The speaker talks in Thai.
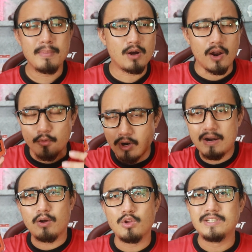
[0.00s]
เมื่อก่อนรถ
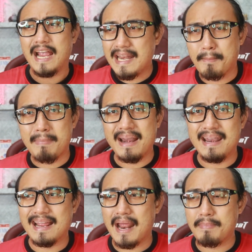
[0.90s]
เราก็ต้องใช้น้ำมัน
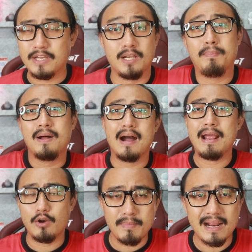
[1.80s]
ในการเป็นเชื้อเพลิง
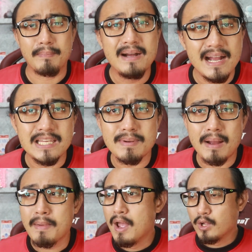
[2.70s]
ให้รถมันขับเคลื่อนใช่ไหมค
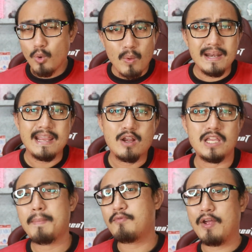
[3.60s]
รับทุกวันนี้ก็
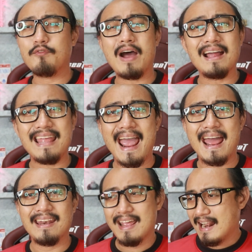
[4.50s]
ใช้เป็นไฟฟ้าแท
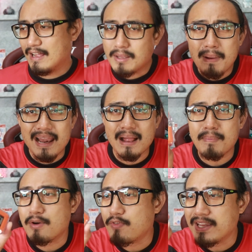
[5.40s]
น แล้วทำไมล่ะครับ
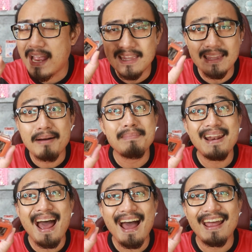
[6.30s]
กับไฟแช็กจะทำไม่
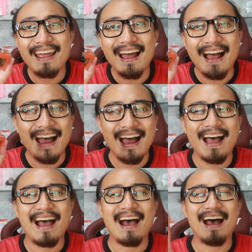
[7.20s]
ได้อ่า
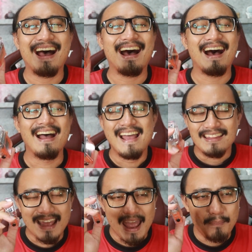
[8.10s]

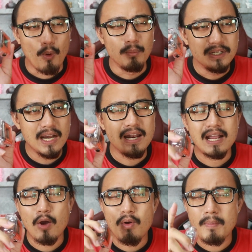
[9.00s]
แต่ผมเชื่อเลย
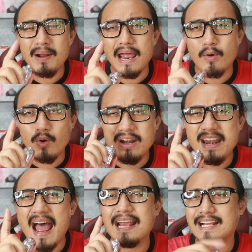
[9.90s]
ก็ว่าเพื่อนหลายคน
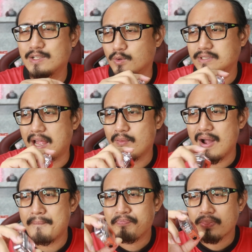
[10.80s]
น่าจะสงสัย
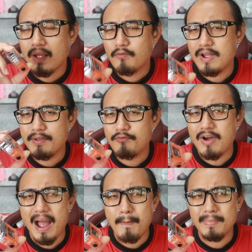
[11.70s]
ว่า ไฟ
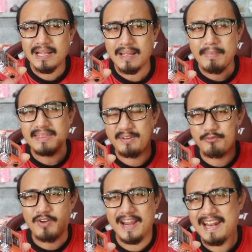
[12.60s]
ฟ้ามันจะทำให้ติด
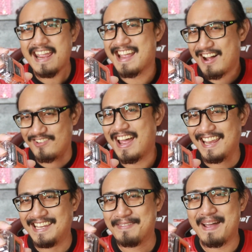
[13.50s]
ไฟได้อย่างไร
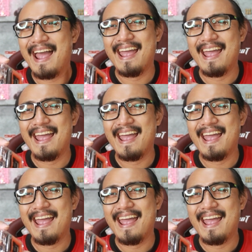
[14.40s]
ใช่ไหม